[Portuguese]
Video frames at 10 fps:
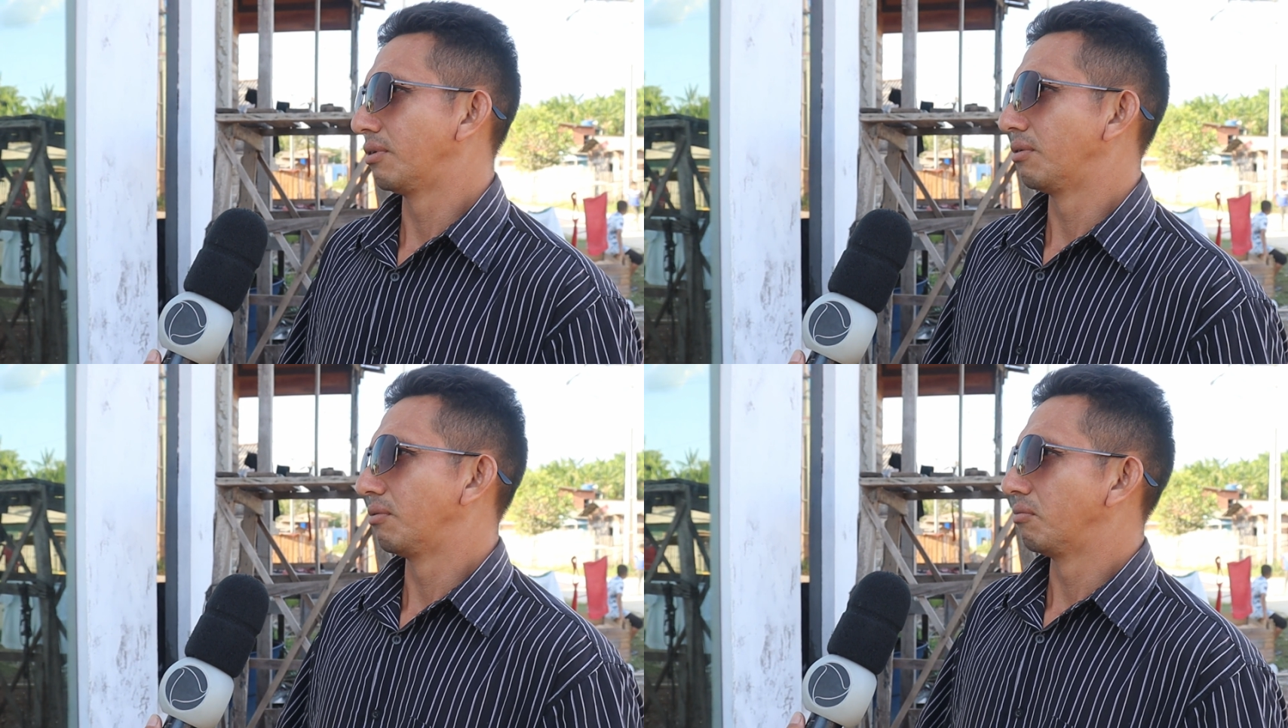
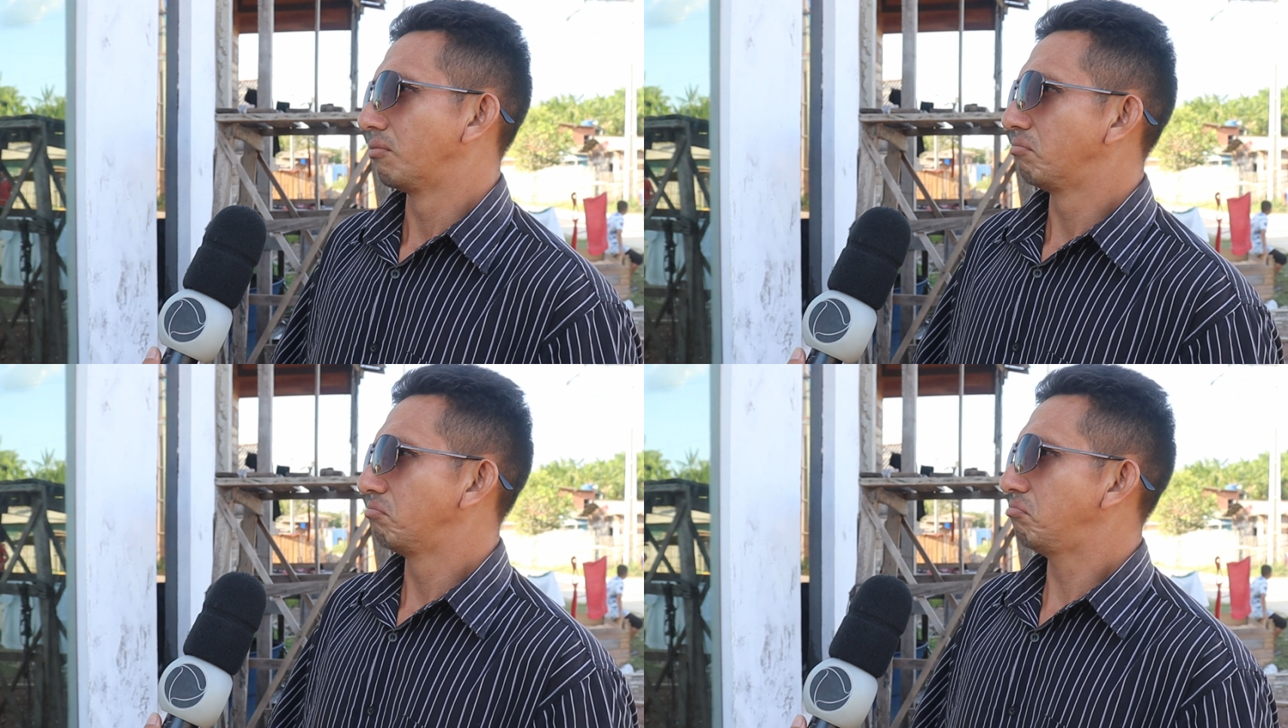Mas não
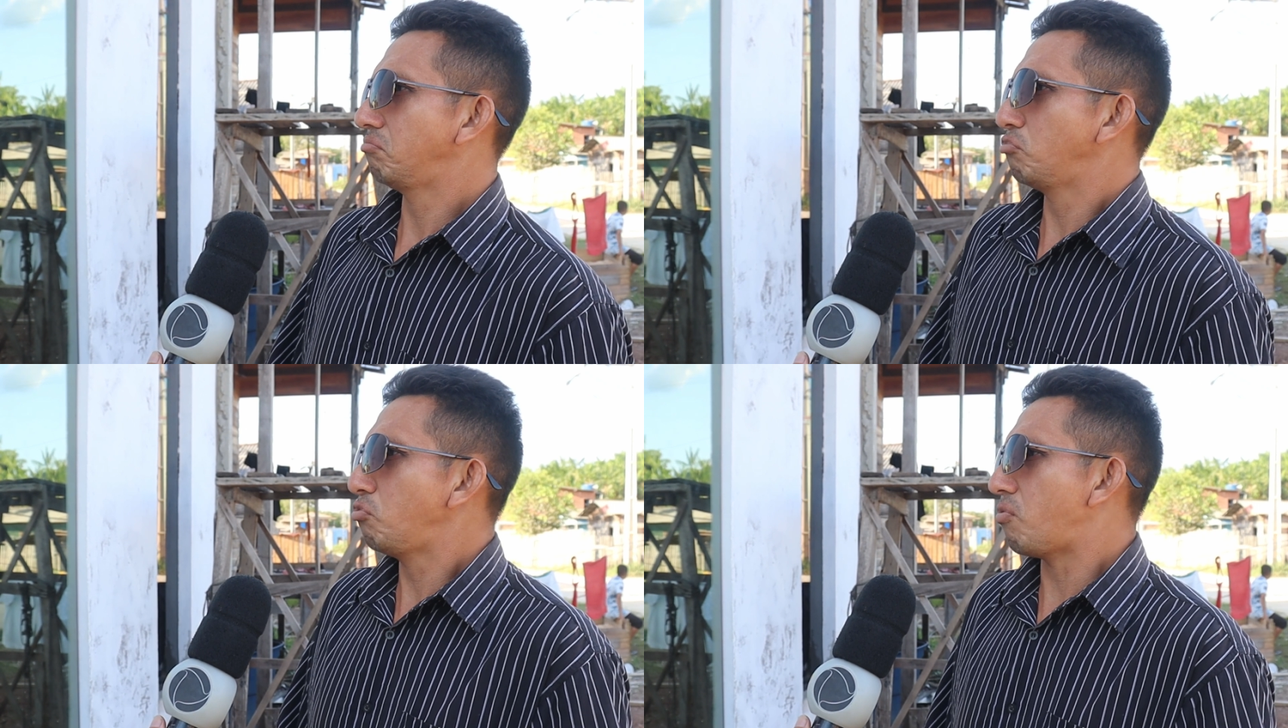é
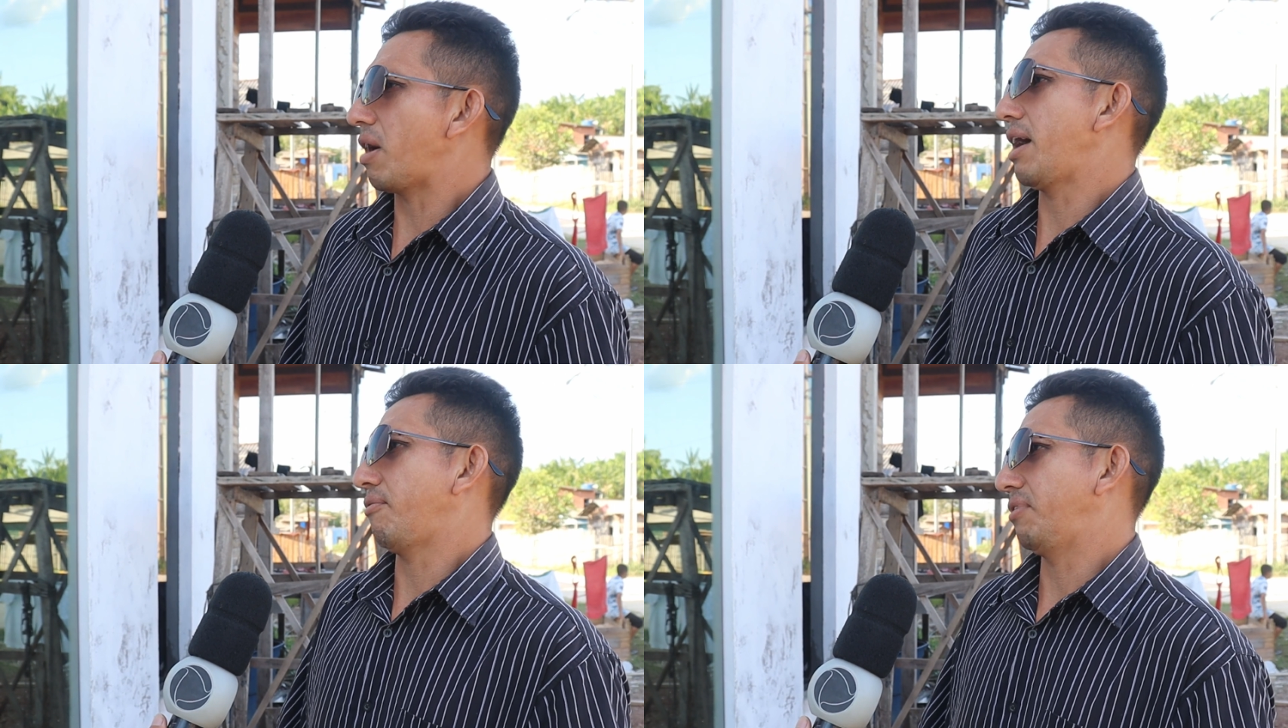feriado? Não
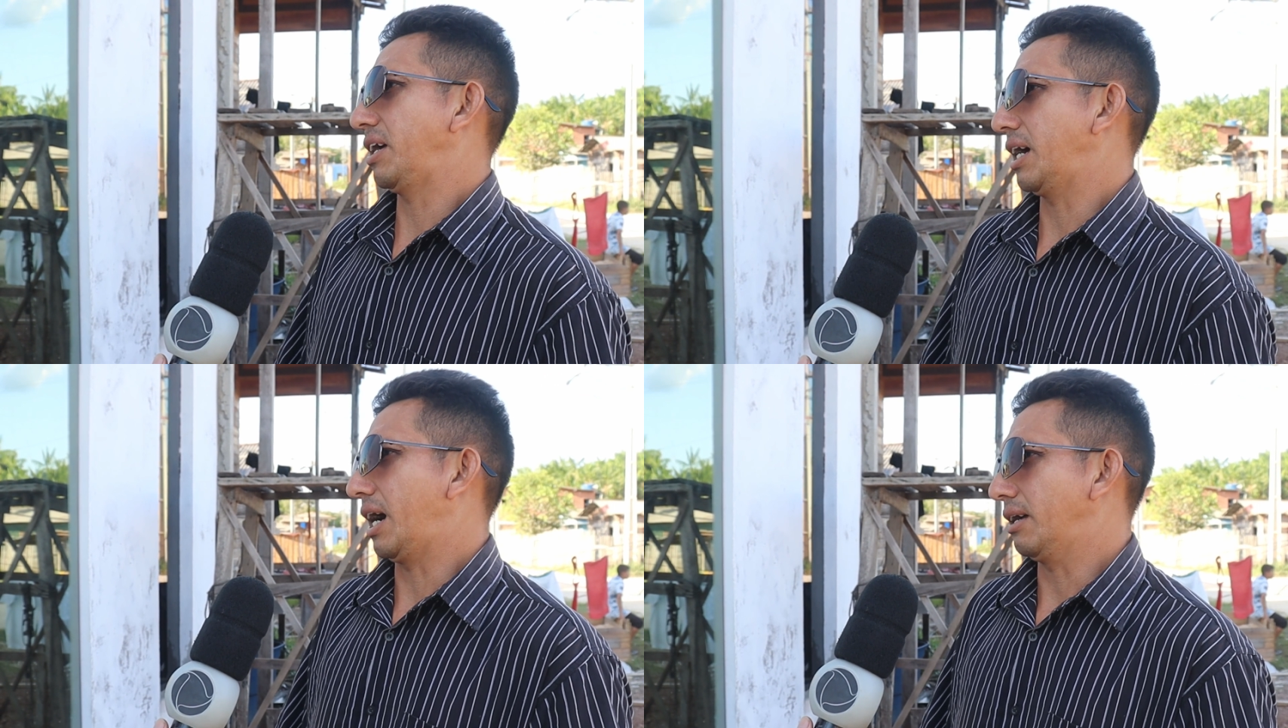é
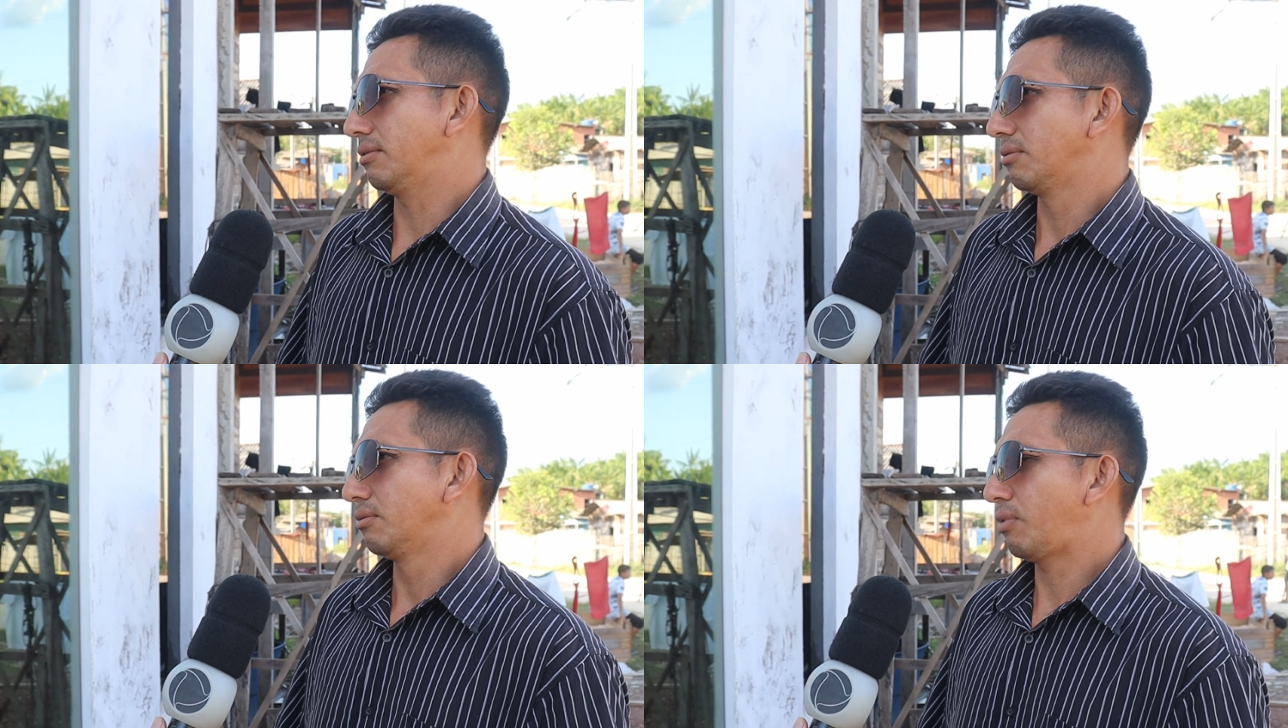feriado,
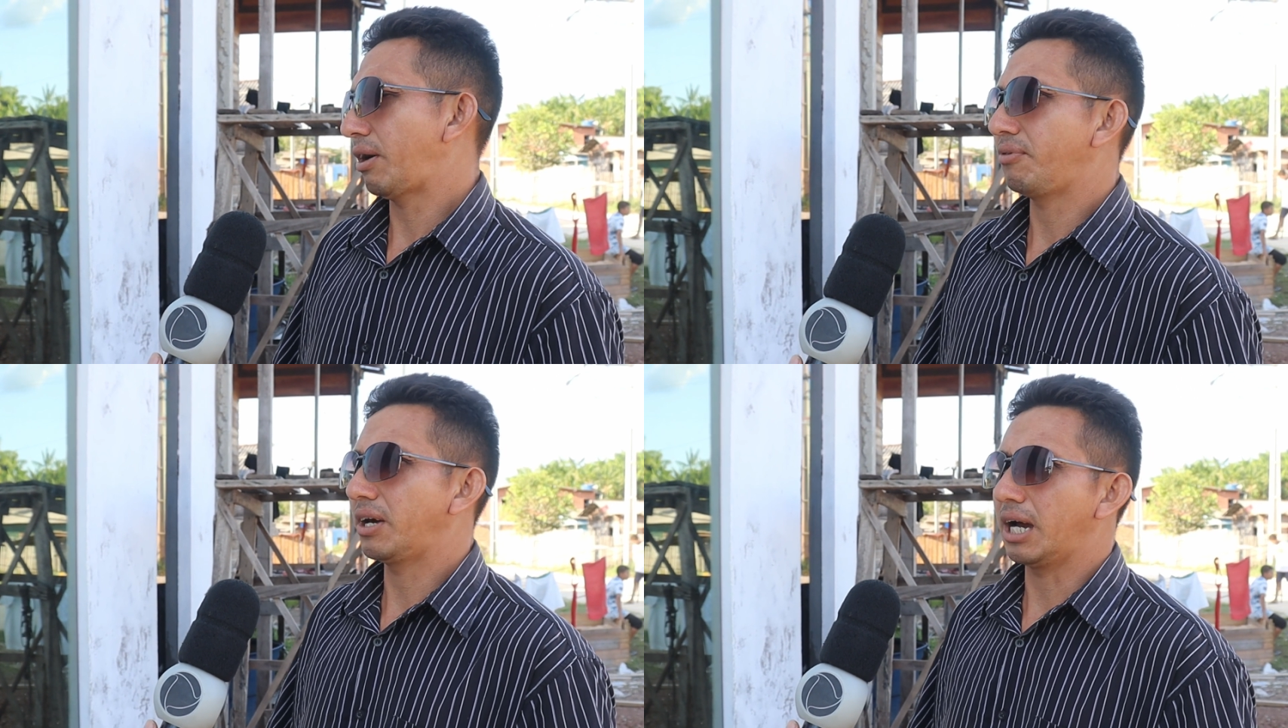não
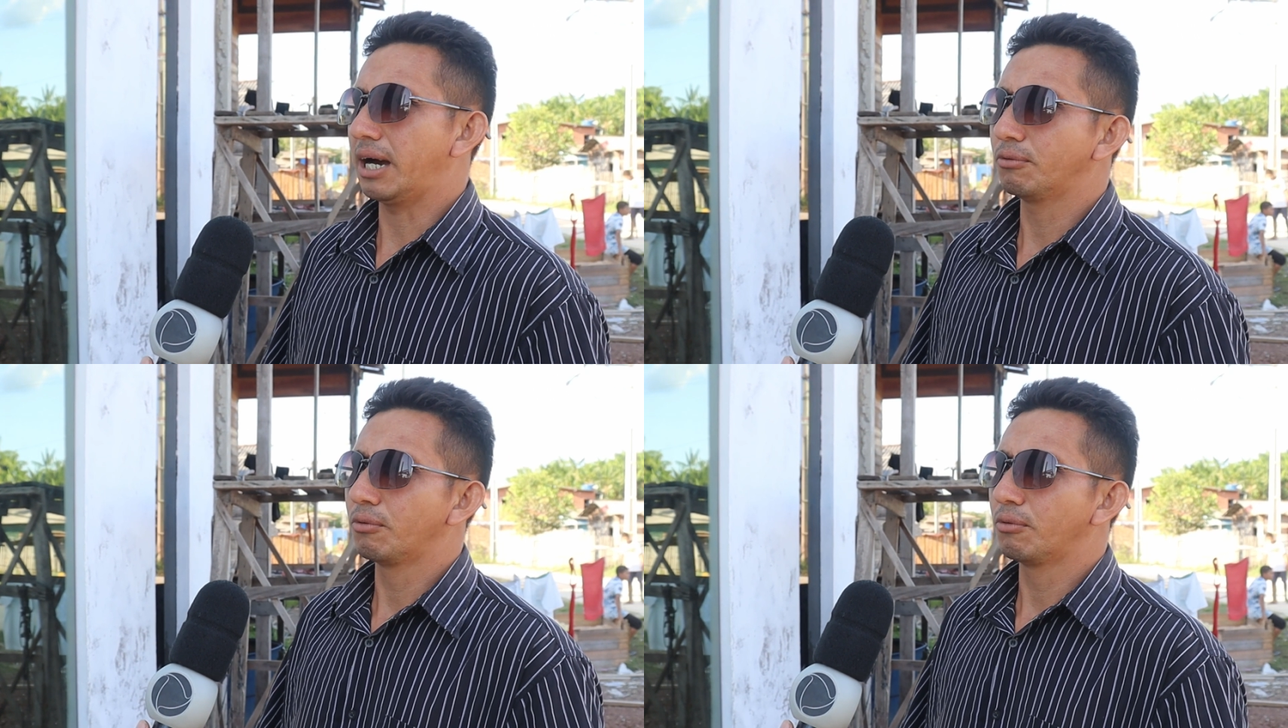é feriado.